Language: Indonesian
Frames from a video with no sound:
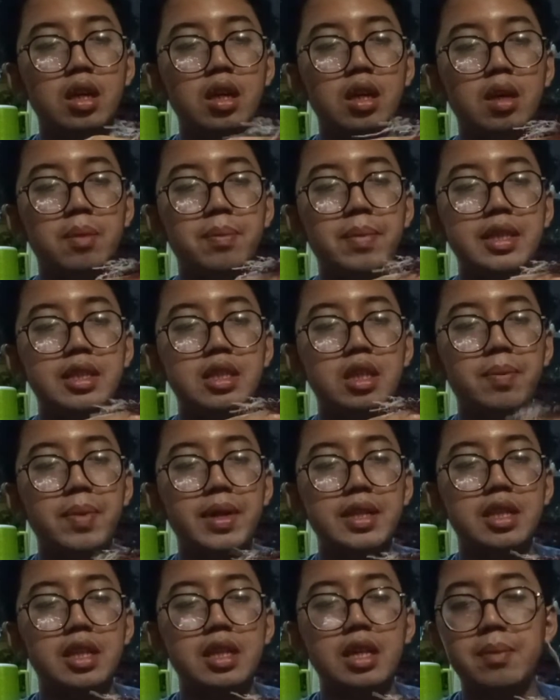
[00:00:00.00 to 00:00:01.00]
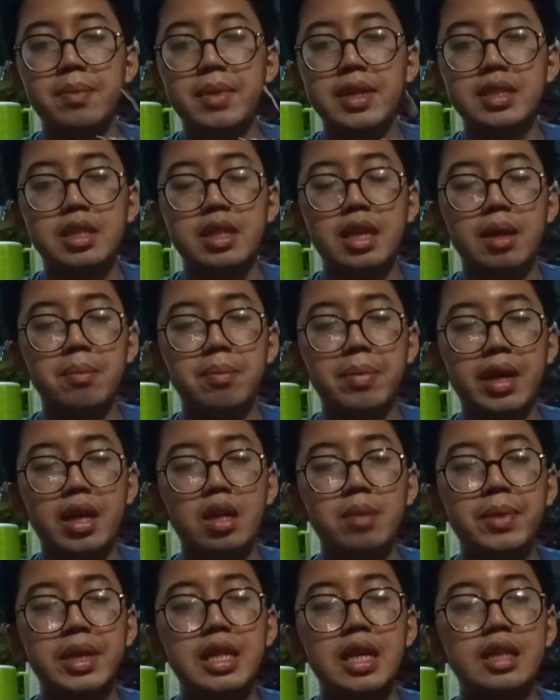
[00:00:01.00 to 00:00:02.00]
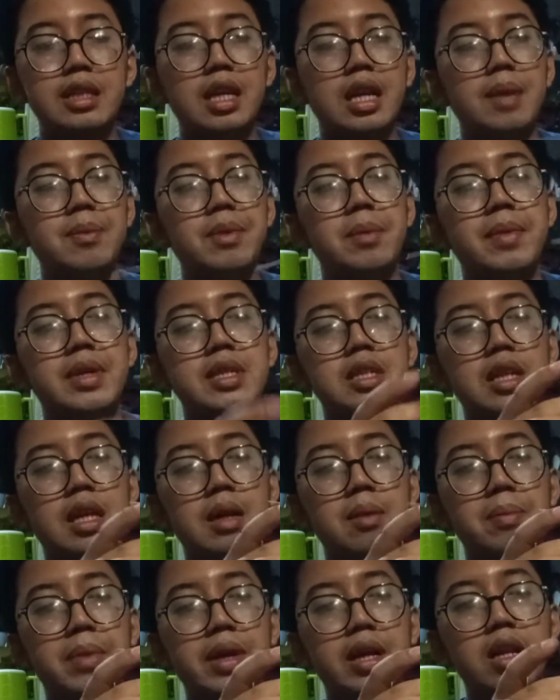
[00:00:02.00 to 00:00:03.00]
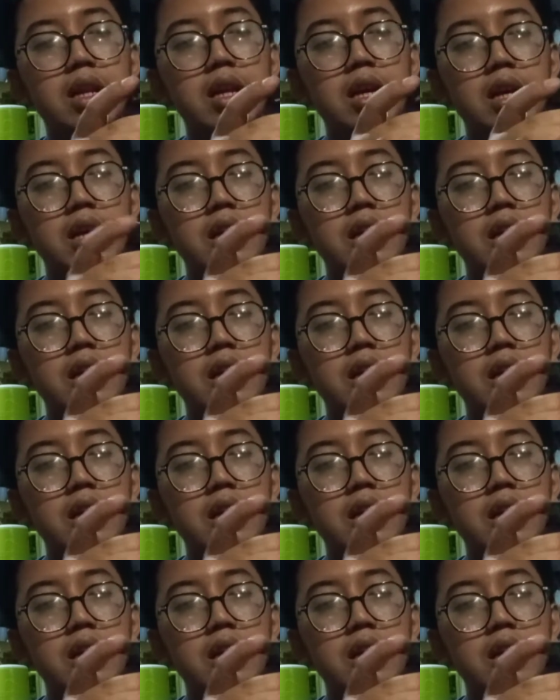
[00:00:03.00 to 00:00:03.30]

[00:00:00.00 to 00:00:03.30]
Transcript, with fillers: Eh, pasir-pasir yang masih nempel, media tanam yang masih nempel,